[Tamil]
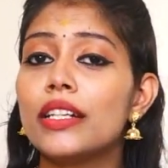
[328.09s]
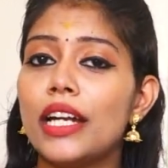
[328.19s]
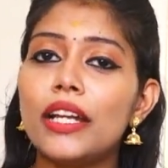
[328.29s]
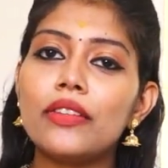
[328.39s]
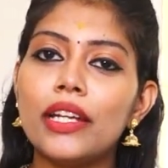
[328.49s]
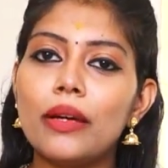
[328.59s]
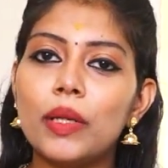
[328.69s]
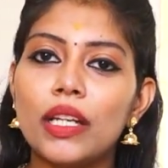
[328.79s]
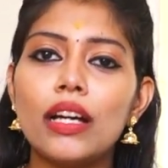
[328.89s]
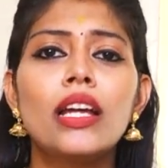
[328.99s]
ரெண்டாவது என்ன
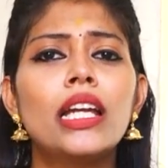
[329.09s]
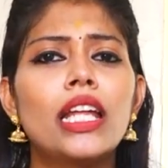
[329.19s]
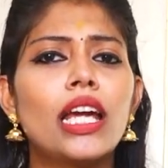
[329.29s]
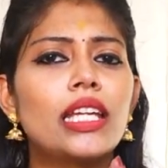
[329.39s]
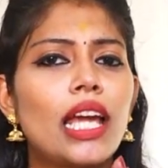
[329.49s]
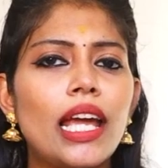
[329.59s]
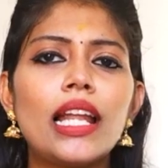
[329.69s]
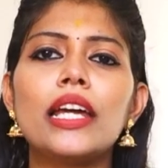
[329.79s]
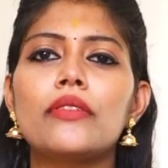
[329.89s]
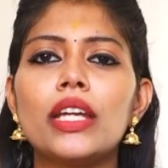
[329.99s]
அப்படின்னா நீங்கள்
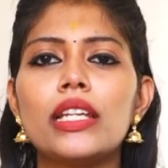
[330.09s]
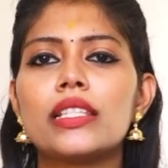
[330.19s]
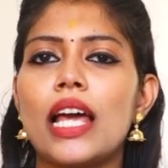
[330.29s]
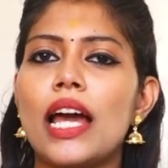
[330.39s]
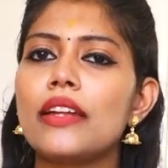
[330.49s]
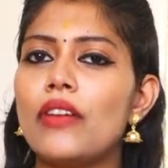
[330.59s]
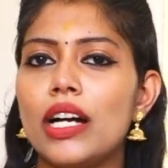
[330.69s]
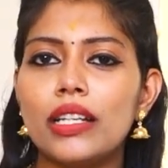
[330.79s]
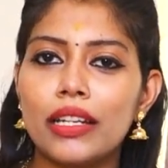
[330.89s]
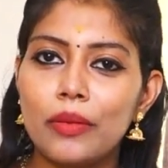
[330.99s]
ஏழாயிரம் ரூபாய்க்கு சேரீ
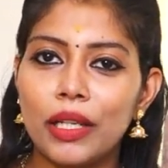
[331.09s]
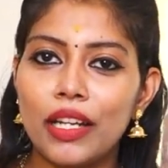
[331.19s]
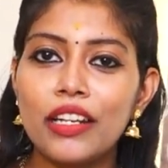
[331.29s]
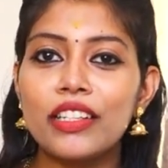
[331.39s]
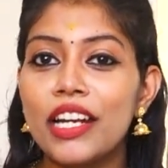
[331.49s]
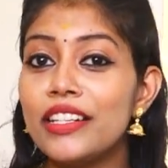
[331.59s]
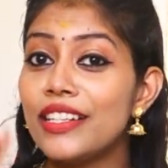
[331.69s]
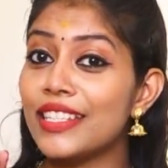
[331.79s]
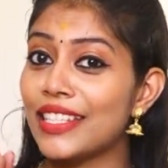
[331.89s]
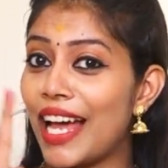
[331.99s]
வாங்குறீங்க அப்படின்னா
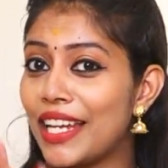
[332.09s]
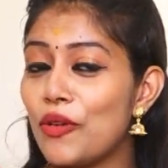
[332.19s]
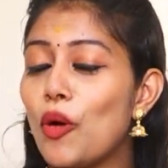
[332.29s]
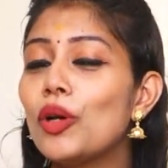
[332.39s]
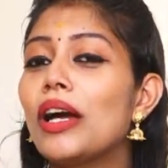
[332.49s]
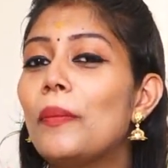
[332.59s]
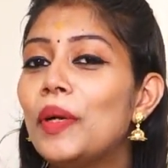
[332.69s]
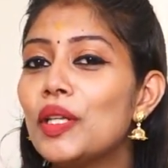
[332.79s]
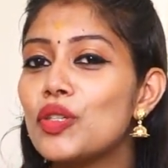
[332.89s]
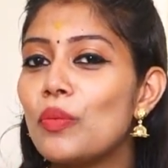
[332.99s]
ரெண்டு சேரீ உங்களுக்கு
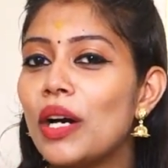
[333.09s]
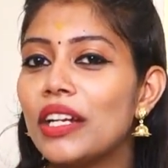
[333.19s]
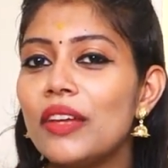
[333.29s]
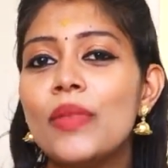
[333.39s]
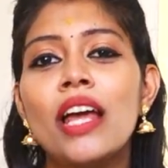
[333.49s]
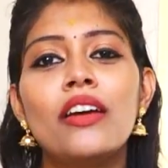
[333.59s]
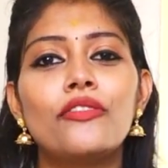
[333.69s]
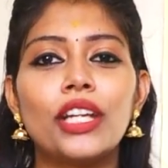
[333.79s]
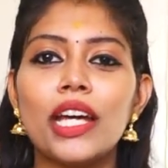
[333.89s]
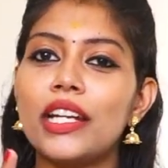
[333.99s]
பிடிச்ச மாதிரி
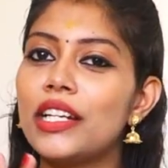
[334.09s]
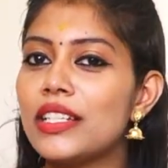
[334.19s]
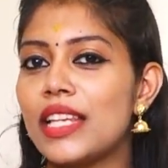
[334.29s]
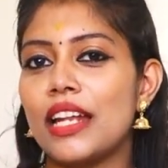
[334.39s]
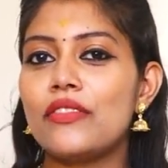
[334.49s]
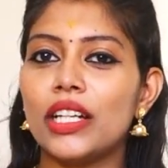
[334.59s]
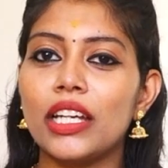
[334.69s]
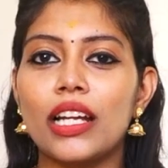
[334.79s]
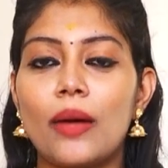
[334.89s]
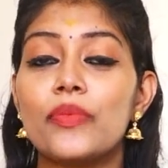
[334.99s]
ஃப்ரீயாக ரெண்டு சேரீ
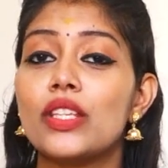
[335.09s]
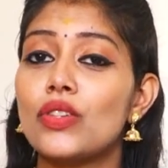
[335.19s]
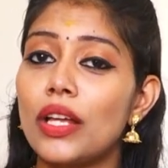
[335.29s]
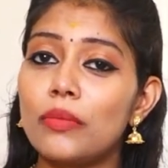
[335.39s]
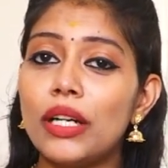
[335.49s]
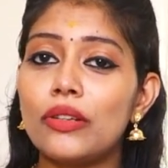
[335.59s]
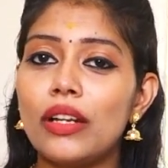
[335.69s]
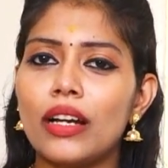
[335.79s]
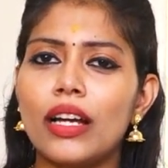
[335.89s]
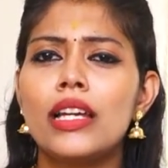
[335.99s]
வாங்கிக்கலாம் ஸோ அது மட்டும்
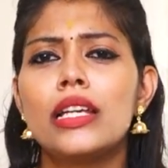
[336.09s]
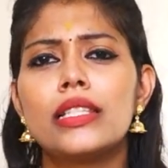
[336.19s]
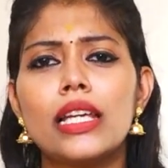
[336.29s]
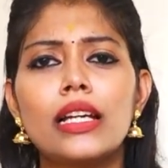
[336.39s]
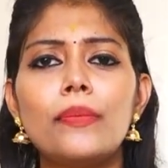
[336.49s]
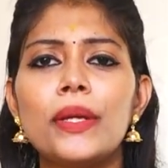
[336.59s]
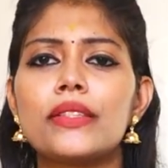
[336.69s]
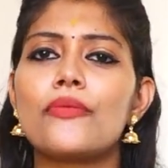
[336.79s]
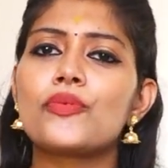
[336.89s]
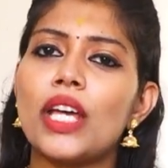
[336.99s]
இல்லைங்க சிங்கிள்
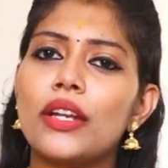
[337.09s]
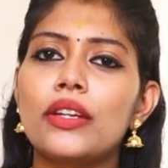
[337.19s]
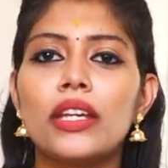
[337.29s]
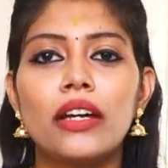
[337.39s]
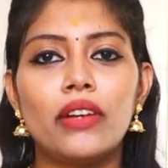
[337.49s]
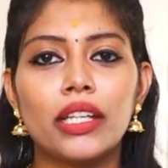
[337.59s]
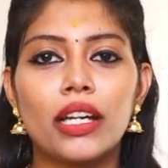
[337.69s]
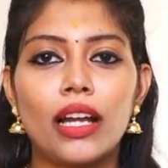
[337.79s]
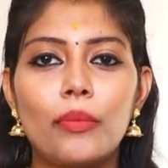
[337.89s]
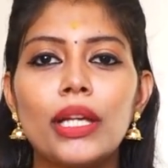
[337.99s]
பீஸ் ஆஃப் சேரீ நீங்கள்
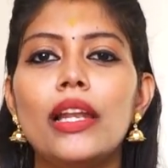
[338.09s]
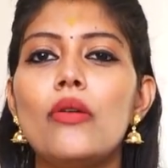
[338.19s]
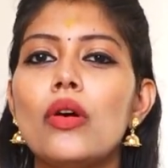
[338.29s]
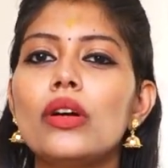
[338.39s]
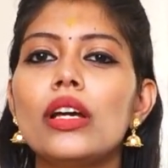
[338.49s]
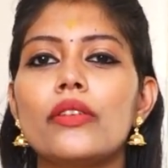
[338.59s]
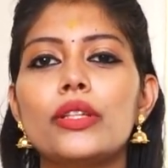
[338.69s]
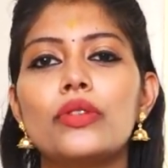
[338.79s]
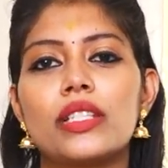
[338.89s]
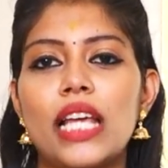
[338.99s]
வாங்கிக்கலாம் இல்லை உங்களுக்கு
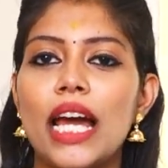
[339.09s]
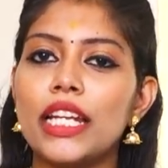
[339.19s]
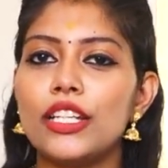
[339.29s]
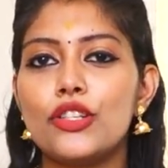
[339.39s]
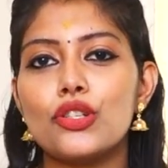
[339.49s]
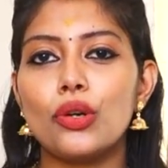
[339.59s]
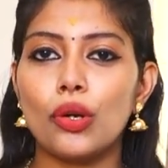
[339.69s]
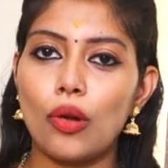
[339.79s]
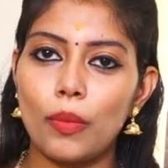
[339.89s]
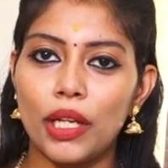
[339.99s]
வந்து ஒரு சேரீ நெஞ்சு
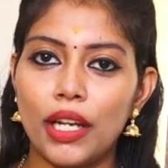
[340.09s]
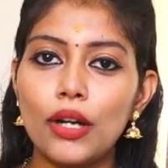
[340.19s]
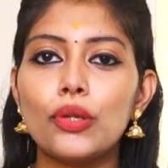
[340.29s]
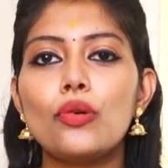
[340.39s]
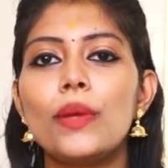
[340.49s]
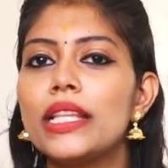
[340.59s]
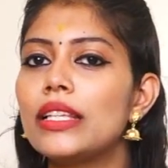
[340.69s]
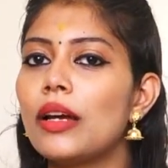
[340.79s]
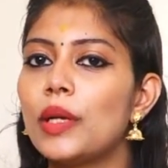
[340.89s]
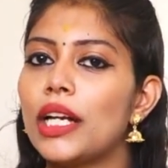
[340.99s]
கொடுக்கணும் அப்படின்னா டூ
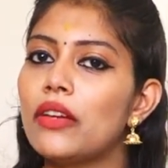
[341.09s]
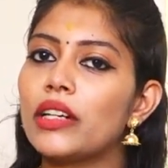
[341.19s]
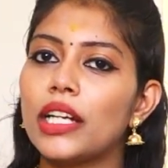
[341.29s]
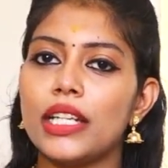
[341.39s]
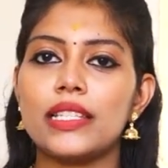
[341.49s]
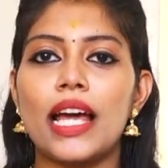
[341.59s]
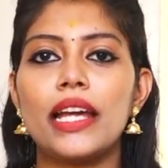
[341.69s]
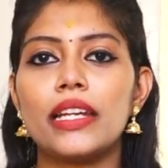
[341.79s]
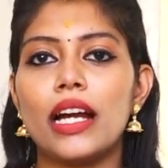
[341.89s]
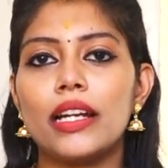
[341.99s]
மந்த்துக்கு முன்னாடியே உங்ககிட்ட
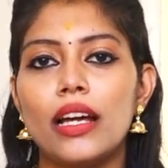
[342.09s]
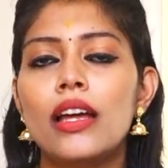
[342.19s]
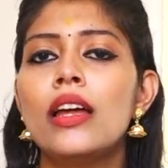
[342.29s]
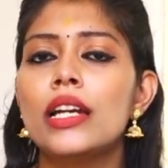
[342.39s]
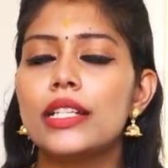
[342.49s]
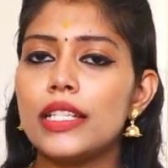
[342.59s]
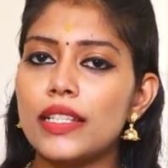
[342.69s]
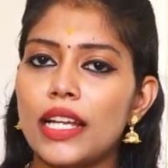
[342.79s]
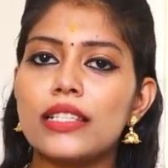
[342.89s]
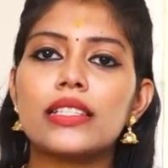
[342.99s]
சேரீக்கான
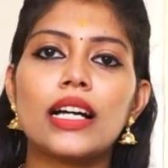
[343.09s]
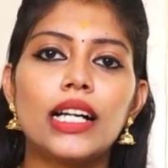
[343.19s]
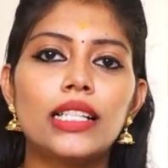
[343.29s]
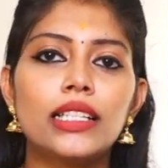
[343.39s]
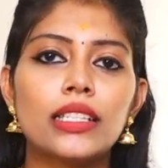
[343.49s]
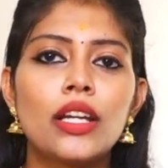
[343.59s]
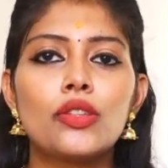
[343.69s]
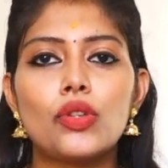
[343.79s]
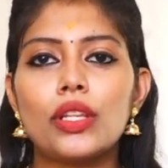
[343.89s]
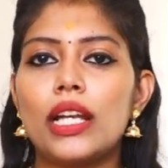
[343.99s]
டிசைன்ஸ் கலர்
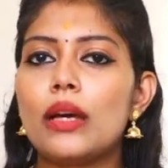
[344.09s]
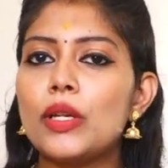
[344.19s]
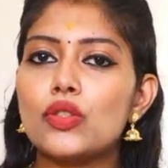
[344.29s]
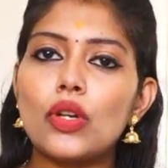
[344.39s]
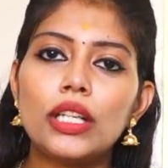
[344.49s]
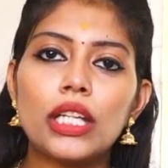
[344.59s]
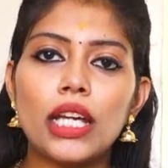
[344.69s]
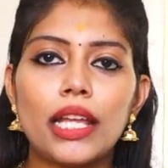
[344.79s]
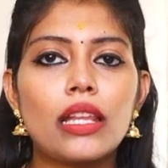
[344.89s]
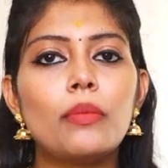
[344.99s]
ஸோ இதெல்லாமே
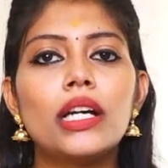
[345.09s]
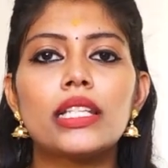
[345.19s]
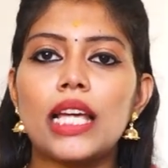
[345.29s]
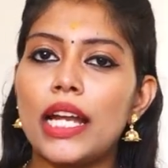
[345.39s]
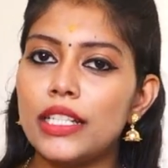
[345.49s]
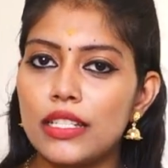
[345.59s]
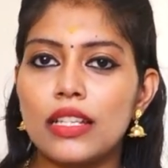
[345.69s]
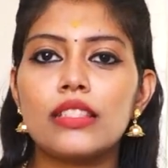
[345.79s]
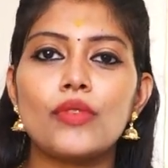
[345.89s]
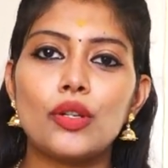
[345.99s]
சொல்லிட்டீங்க எந்த மாதிரி சேரீ
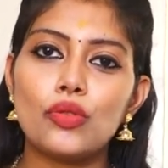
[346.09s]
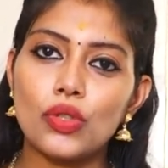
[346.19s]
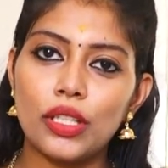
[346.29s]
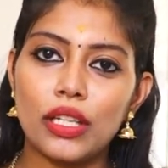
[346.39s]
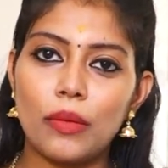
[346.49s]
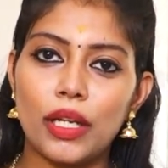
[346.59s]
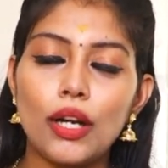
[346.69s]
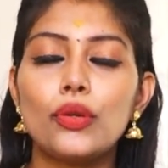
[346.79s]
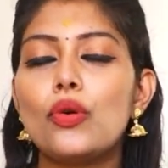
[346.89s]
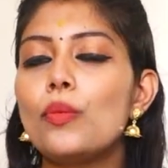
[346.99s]
டிசைன்ஸ் வேணும்னு சொல்லிட்டீங்க
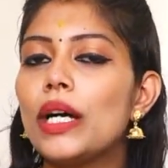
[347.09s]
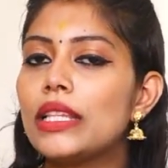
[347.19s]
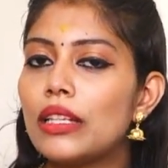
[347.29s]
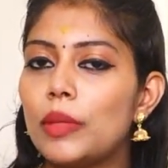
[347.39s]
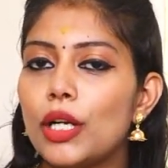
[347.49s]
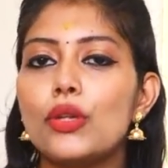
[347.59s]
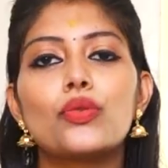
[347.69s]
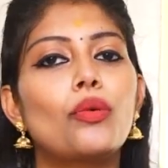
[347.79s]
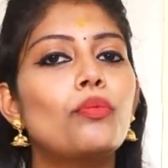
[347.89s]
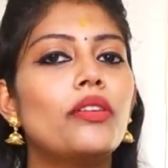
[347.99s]
அப்படின்னா டூ மந்த்துக்கு முன்னாடி
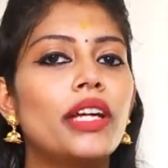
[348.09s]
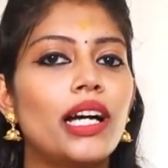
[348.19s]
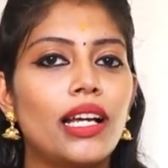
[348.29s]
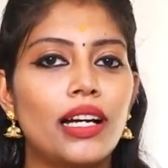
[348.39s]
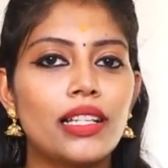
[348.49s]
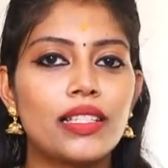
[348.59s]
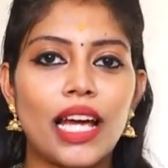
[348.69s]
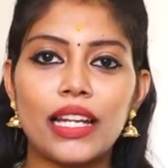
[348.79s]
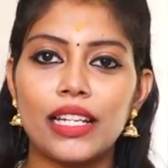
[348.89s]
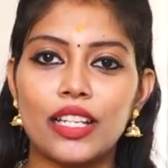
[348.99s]
ரொம்பவே அழகான
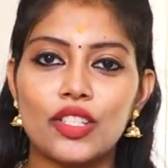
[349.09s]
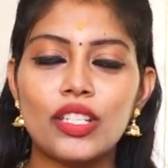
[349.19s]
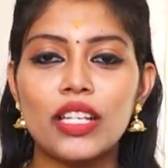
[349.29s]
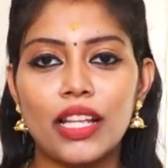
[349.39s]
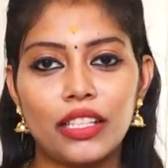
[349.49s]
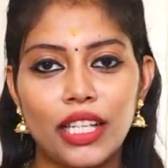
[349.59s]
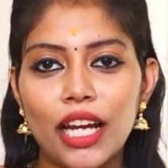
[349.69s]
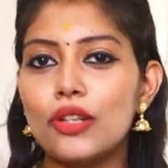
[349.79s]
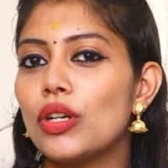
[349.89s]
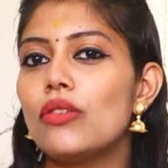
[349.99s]
சேரீ கலெக்ஷன்ஸ் அந்த
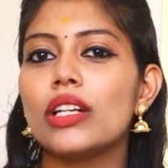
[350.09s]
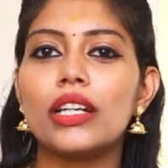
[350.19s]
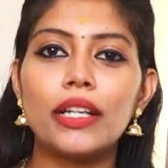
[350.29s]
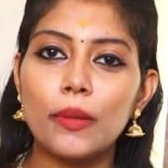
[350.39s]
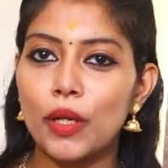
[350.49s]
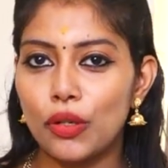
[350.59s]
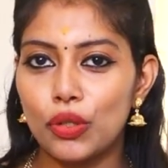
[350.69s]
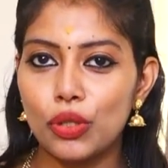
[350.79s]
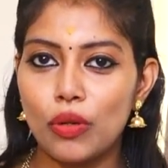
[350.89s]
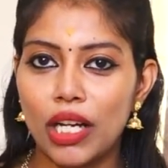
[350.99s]
டேட்டுக்குள்ளே உங்களுக்கு ரெடி பண்ணி
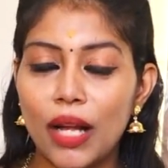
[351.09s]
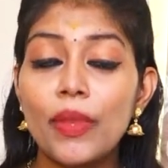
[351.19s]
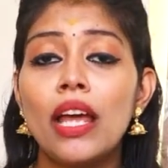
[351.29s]
கொடுத்துருவாங்க